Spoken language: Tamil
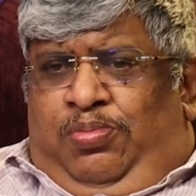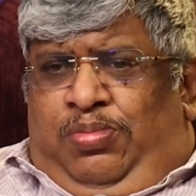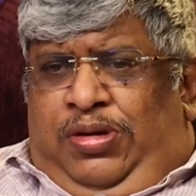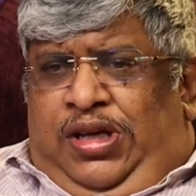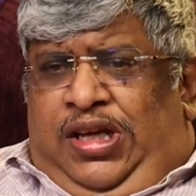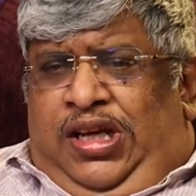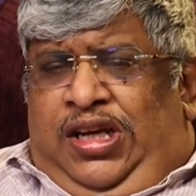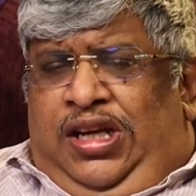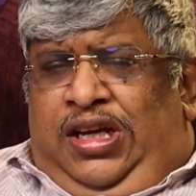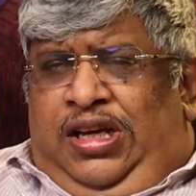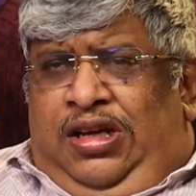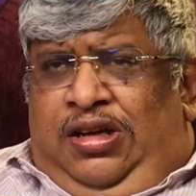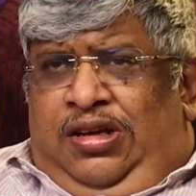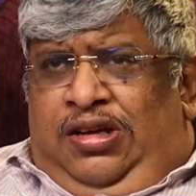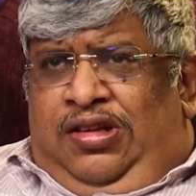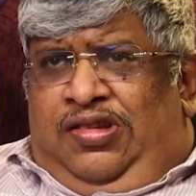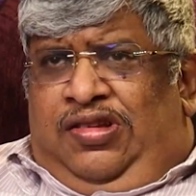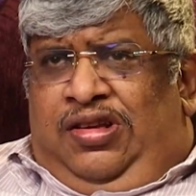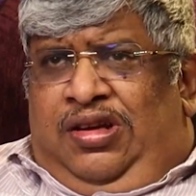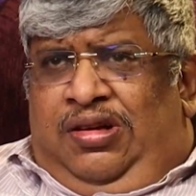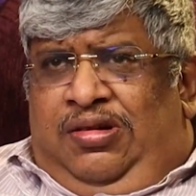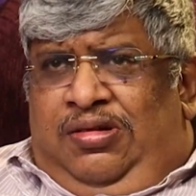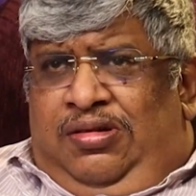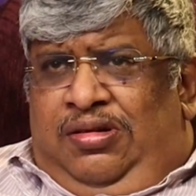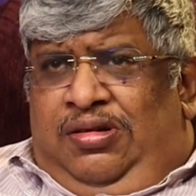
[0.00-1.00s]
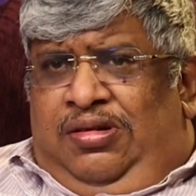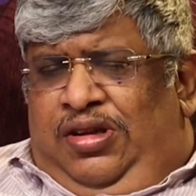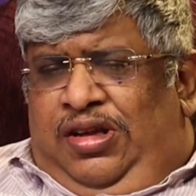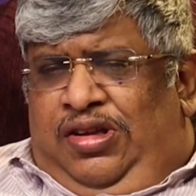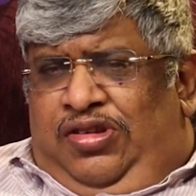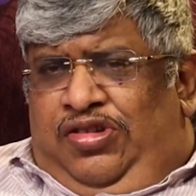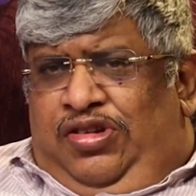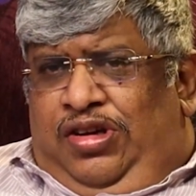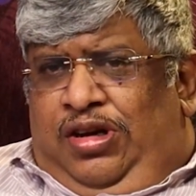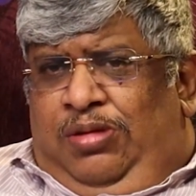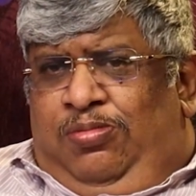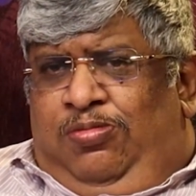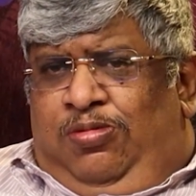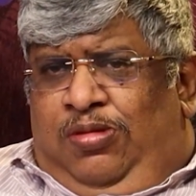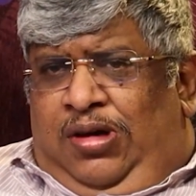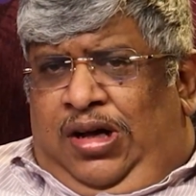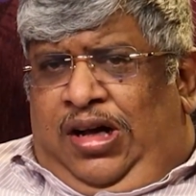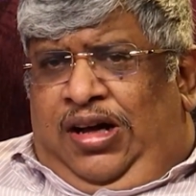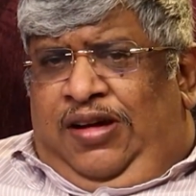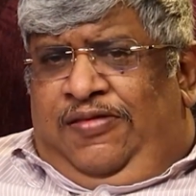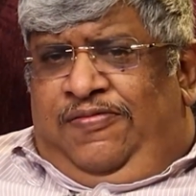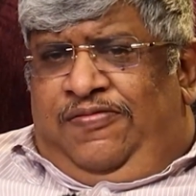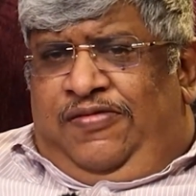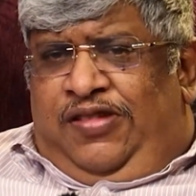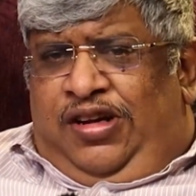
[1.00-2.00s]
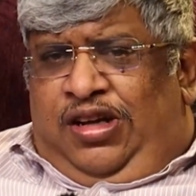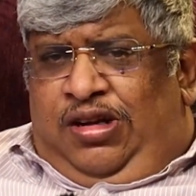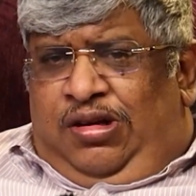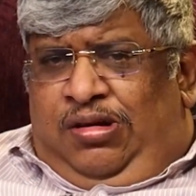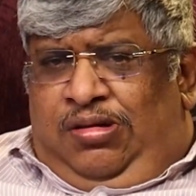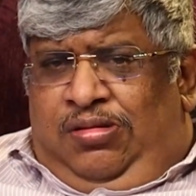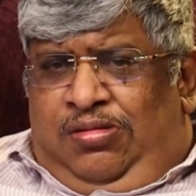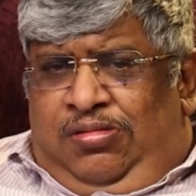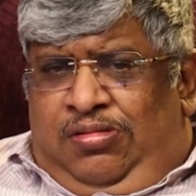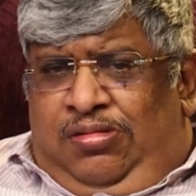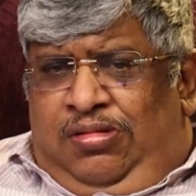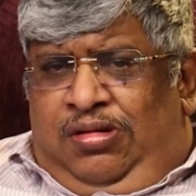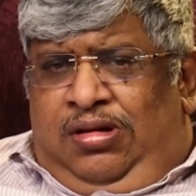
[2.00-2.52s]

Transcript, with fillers: பிகினிங் இஸ் எ ஜாப் ஹாஃப் டன்